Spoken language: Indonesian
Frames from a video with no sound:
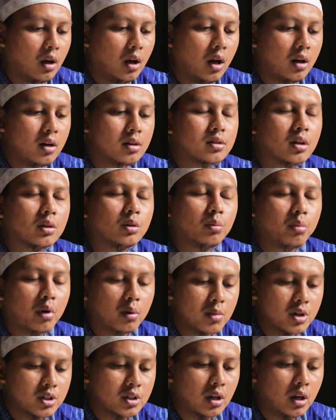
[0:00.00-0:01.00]
Ada satu
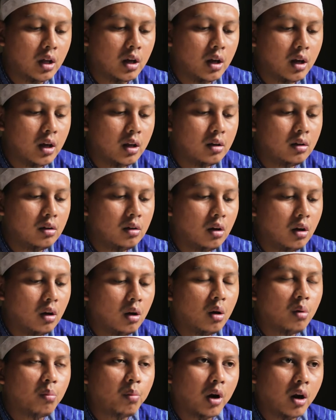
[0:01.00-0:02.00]
permasalahan,
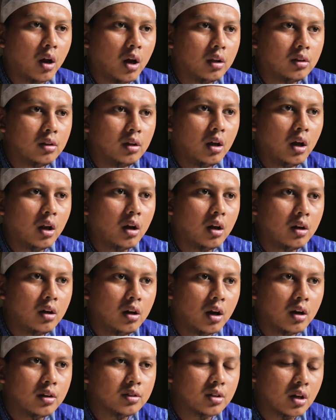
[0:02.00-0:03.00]
perhatikanlah
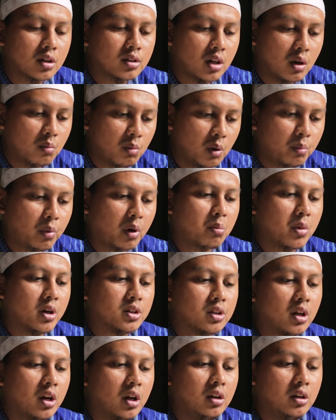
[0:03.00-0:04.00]
dengan seksama
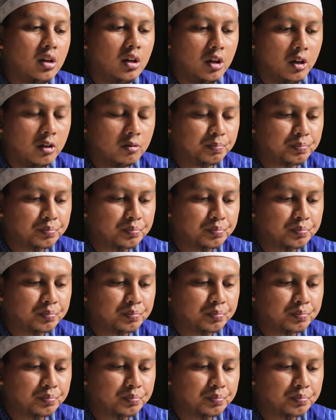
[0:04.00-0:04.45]
permasalahan ini.